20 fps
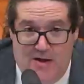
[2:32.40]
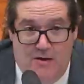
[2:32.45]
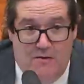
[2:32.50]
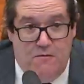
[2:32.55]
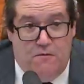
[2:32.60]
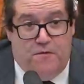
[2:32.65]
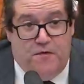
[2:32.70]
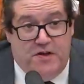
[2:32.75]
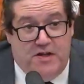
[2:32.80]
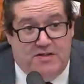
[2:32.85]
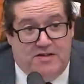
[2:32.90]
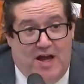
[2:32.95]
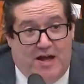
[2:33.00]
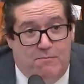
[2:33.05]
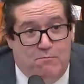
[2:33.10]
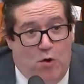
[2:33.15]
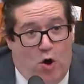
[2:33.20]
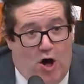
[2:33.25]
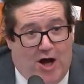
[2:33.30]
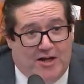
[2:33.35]
Vida e
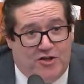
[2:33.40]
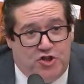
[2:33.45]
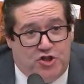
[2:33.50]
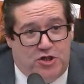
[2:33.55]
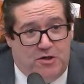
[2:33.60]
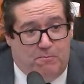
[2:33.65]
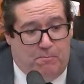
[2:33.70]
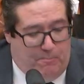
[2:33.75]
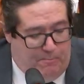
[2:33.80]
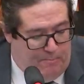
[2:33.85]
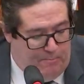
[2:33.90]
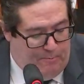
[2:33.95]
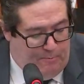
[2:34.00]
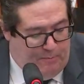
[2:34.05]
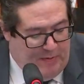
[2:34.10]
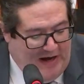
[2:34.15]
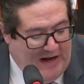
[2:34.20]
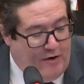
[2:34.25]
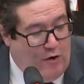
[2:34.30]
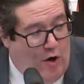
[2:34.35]
morte
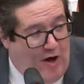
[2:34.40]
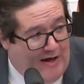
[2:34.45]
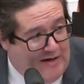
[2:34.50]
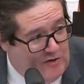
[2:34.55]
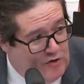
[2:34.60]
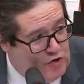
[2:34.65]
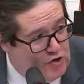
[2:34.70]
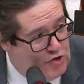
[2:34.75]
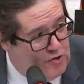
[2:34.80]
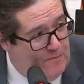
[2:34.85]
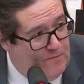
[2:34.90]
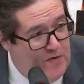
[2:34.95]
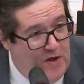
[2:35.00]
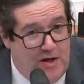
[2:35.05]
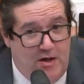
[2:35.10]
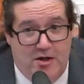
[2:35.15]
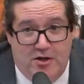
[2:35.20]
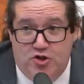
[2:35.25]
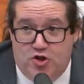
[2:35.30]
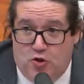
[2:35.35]
para nós.
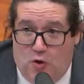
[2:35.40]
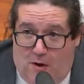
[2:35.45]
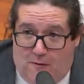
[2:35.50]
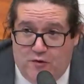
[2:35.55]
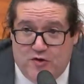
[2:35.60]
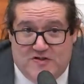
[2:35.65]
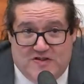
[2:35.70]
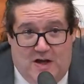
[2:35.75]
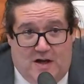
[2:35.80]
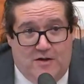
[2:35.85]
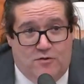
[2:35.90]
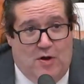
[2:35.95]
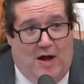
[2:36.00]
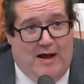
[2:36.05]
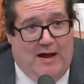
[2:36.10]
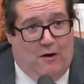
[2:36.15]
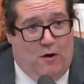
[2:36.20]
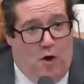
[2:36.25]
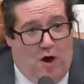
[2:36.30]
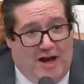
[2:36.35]
De novo, usando
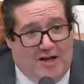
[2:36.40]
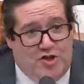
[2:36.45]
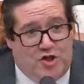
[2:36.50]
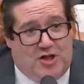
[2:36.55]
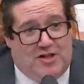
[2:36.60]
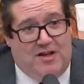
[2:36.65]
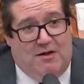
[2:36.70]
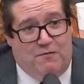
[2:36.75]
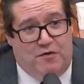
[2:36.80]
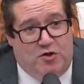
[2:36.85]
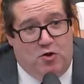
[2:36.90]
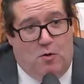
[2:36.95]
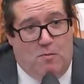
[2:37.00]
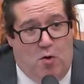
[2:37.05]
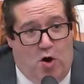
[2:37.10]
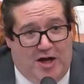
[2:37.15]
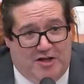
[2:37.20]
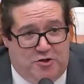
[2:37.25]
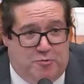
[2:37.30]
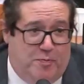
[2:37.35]
a lógica da vida ou
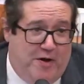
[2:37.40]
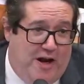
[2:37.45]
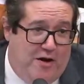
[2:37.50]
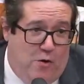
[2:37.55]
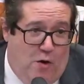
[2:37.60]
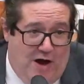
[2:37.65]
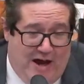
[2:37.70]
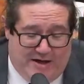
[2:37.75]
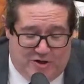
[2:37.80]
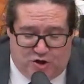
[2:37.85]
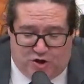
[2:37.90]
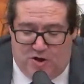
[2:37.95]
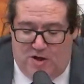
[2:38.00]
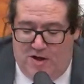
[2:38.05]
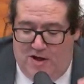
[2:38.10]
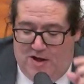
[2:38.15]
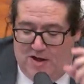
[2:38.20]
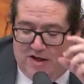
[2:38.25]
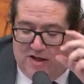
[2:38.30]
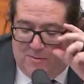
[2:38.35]
morte para nós,
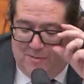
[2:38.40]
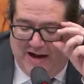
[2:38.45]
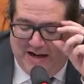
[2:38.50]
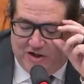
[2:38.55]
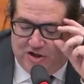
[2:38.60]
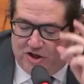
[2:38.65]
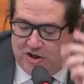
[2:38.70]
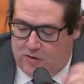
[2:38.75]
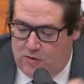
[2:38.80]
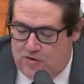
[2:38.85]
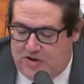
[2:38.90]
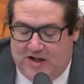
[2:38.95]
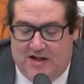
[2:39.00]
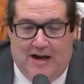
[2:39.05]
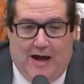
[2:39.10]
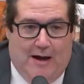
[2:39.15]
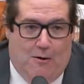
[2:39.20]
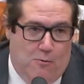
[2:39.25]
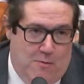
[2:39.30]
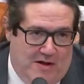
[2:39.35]
imagino que
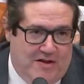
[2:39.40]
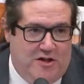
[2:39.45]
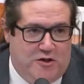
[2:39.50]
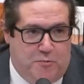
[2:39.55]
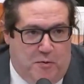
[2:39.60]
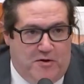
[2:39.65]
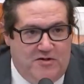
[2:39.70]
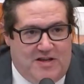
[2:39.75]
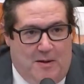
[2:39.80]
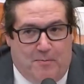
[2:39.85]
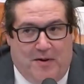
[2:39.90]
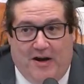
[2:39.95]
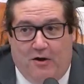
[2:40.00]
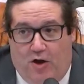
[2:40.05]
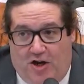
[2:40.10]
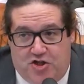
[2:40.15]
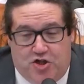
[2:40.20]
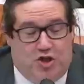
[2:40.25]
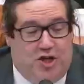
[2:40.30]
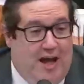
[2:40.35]
uma das perguntas é para
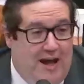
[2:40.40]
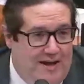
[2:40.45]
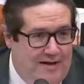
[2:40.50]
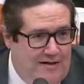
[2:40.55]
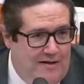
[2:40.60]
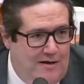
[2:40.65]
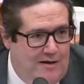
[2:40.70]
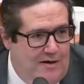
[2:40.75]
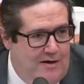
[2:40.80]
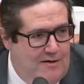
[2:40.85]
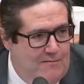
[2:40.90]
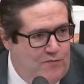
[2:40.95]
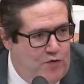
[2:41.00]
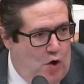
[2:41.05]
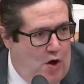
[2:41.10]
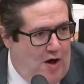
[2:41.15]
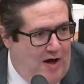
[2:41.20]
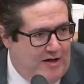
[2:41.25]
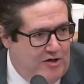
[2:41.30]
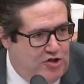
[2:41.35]
nós quem?
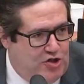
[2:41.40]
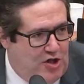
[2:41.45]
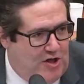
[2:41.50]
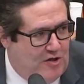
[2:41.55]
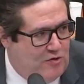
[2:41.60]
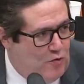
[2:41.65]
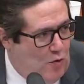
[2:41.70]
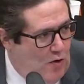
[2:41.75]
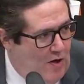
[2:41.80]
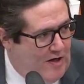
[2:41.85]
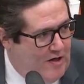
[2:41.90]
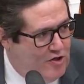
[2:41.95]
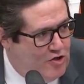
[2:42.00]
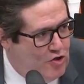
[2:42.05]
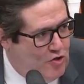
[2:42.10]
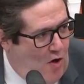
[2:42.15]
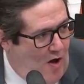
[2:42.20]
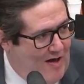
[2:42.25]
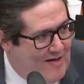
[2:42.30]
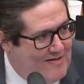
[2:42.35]
Nós, diretores,
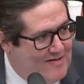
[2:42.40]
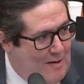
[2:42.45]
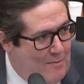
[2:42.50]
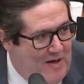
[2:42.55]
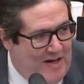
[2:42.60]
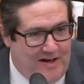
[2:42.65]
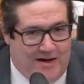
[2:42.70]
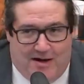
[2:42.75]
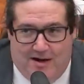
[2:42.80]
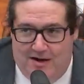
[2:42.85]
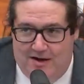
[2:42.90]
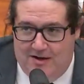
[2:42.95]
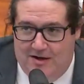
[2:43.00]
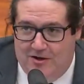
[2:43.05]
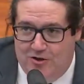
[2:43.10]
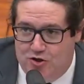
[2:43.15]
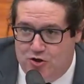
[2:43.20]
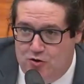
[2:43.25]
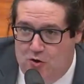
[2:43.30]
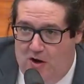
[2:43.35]
nós,
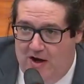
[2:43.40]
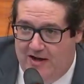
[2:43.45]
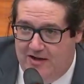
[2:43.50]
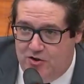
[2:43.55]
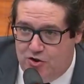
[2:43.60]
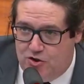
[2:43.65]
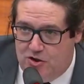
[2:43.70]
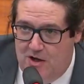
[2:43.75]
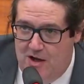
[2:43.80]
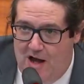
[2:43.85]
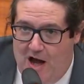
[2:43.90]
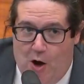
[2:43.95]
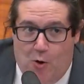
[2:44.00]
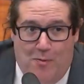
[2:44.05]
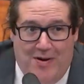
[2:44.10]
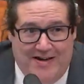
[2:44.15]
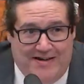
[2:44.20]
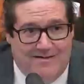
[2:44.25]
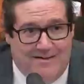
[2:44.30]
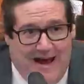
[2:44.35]
americanas, nós, a
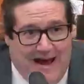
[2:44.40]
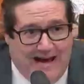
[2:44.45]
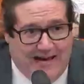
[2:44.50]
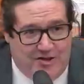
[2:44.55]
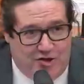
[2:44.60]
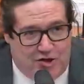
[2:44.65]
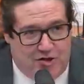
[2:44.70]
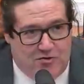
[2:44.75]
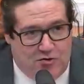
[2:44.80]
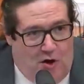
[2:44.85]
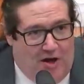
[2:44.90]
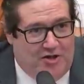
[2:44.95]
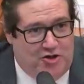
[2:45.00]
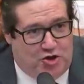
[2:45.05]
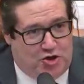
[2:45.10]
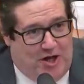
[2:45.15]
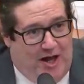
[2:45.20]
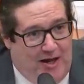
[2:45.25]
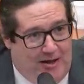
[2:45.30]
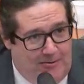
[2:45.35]
humanidade, nós
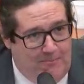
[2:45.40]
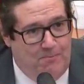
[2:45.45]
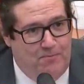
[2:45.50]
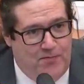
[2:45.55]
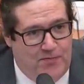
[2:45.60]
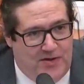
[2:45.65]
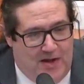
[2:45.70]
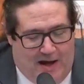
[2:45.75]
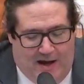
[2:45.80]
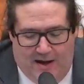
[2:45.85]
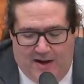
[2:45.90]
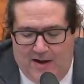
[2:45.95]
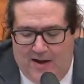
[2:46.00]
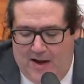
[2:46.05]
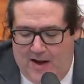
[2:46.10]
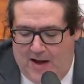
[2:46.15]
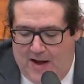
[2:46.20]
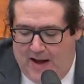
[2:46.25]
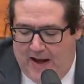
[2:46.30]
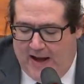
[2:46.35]
quem? Né?
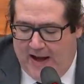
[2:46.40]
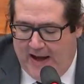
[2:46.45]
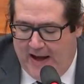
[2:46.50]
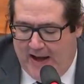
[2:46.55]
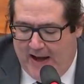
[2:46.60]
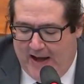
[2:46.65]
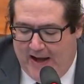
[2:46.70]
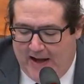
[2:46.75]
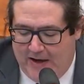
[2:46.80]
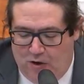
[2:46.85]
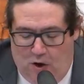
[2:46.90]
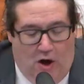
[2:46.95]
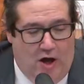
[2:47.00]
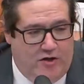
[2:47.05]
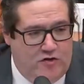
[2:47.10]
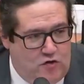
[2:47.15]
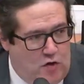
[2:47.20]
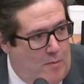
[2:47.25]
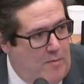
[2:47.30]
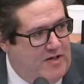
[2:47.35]
É,
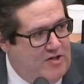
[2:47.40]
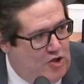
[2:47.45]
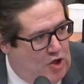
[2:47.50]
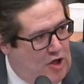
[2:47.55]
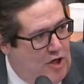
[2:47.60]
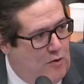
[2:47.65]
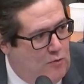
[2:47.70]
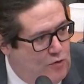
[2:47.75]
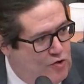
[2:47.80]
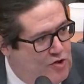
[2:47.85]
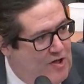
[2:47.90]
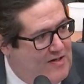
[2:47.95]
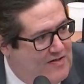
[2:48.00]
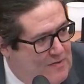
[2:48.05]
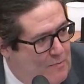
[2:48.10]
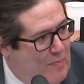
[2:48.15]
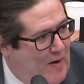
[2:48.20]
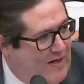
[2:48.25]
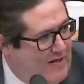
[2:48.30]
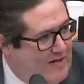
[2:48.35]
nós, homens ricos desse
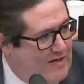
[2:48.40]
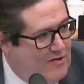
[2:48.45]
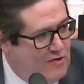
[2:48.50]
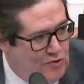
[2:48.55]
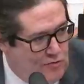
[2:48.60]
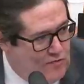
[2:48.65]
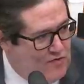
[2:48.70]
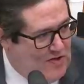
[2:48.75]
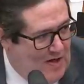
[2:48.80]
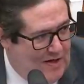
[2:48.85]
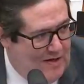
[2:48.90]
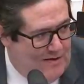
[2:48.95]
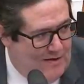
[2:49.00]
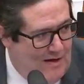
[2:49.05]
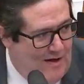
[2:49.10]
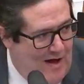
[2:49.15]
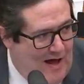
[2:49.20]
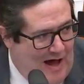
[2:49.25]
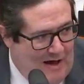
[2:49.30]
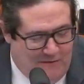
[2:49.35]
país, não sei.
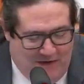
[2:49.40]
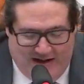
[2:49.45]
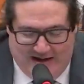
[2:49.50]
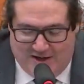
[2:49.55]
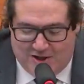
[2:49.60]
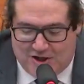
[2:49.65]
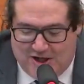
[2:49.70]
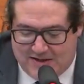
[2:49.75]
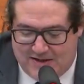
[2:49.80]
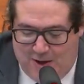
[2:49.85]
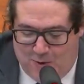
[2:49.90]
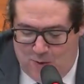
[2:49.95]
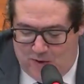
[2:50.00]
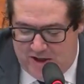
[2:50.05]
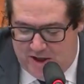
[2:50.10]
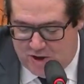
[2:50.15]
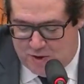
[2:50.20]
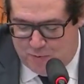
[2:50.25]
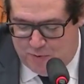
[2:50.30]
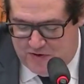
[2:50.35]
Há várias
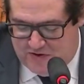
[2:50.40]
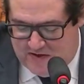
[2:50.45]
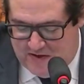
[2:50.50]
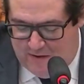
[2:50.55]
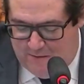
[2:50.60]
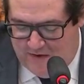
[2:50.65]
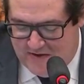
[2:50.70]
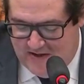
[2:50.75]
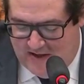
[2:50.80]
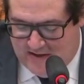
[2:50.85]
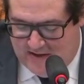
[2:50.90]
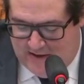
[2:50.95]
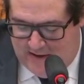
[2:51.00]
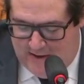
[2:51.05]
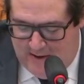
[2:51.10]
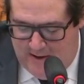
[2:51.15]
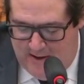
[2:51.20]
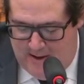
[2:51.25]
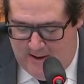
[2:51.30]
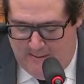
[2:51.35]
categorias possíveis
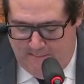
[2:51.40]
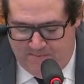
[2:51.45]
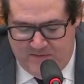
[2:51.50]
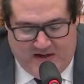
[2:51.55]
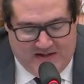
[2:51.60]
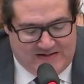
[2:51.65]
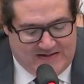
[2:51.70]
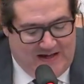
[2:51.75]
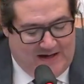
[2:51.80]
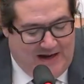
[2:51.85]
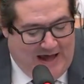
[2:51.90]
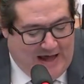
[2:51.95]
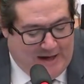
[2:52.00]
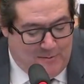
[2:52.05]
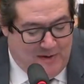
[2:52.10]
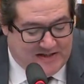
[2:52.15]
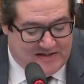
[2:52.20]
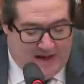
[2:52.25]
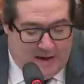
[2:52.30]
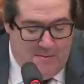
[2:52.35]
aqui nesse cenário,
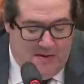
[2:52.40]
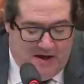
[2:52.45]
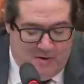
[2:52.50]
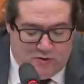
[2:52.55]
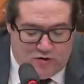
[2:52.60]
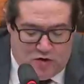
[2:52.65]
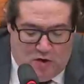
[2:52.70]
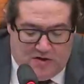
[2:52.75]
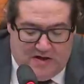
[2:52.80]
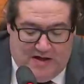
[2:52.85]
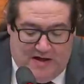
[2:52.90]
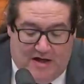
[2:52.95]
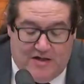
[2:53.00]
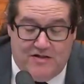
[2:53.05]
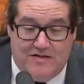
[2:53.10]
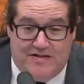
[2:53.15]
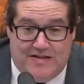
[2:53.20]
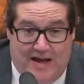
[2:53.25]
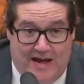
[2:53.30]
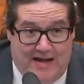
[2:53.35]
mas também o que só queria
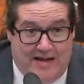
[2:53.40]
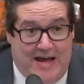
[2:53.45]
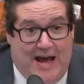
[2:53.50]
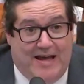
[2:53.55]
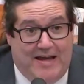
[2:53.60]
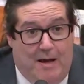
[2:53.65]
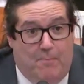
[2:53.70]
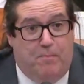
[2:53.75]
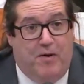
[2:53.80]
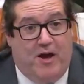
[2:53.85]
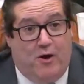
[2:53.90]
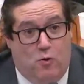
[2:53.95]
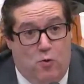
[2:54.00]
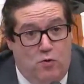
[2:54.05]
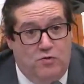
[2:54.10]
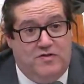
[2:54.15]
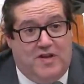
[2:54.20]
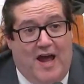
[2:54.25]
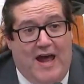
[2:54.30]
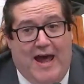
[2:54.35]
dizer. E aí a
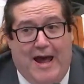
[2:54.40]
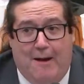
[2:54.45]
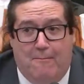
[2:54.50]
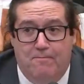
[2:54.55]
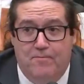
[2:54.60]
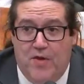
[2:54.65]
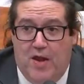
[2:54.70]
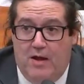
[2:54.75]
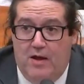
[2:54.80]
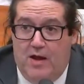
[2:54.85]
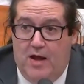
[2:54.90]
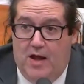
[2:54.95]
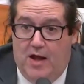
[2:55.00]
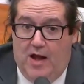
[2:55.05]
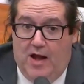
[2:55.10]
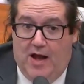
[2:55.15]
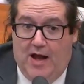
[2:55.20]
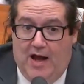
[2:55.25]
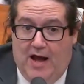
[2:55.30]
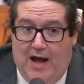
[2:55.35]
pergunta é:
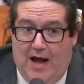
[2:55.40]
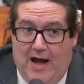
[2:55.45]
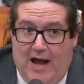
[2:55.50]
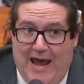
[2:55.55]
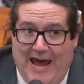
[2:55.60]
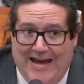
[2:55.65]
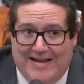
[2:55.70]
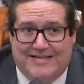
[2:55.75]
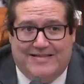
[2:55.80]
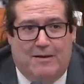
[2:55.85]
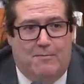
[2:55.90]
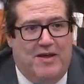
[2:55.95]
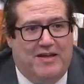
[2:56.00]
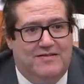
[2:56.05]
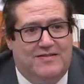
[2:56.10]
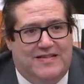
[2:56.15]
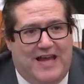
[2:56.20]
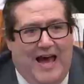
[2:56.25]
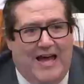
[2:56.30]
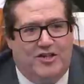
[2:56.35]
essa
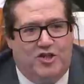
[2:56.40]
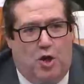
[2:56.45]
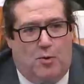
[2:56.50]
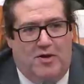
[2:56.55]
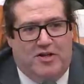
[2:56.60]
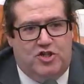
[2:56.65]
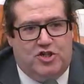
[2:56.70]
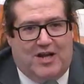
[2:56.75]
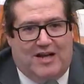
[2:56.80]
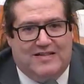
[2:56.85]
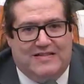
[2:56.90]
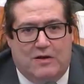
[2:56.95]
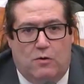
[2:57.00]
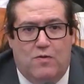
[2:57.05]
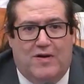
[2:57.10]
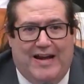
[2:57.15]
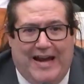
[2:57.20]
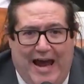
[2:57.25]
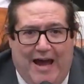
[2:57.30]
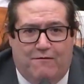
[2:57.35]
mensagem é uma indicação
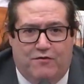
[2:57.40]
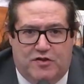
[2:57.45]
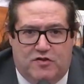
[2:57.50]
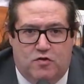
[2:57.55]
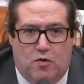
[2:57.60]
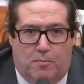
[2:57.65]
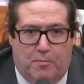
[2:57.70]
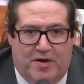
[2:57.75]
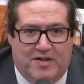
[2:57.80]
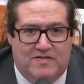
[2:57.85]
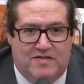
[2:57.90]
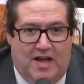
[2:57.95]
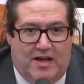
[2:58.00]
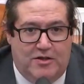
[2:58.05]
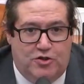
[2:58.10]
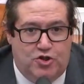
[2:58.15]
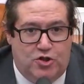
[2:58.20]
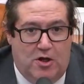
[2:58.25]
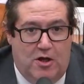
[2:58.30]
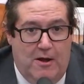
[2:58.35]
grave, senhor
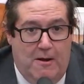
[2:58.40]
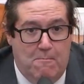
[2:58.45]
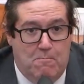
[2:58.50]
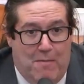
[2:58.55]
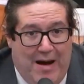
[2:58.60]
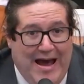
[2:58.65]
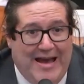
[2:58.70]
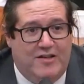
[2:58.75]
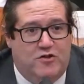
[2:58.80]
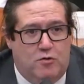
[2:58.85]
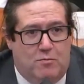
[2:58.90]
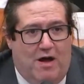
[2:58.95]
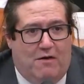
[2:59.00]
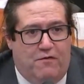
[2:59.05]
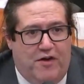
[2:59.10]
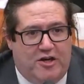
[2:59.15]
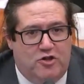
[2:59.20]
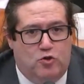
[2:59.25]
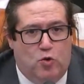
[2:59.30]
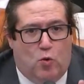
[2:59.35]
presidente, mais uma
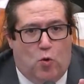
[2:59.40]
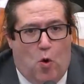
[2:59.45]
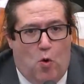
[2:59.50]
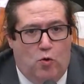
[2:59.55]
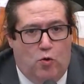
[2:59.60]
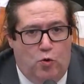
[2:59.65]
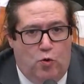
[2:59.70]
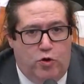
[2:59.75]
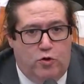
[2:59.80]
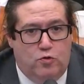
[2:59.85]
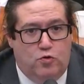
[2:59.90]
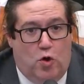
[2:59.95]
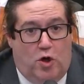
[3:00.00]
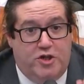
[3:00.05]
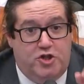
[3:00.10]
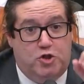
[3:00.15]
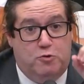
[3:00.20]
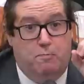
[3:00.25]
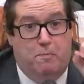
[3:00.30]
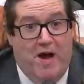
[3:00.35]
vez do conluio
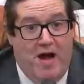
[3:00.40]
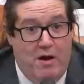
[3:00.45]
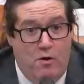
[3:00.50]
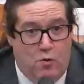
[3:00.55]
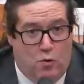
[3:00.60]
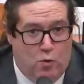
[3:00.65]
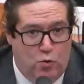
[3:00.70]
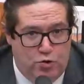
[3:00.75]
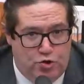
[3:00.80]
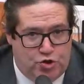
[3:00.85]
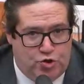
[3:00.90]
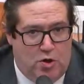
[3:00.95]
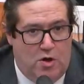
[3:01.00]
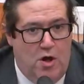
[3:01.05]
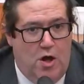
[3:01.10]
dos bancos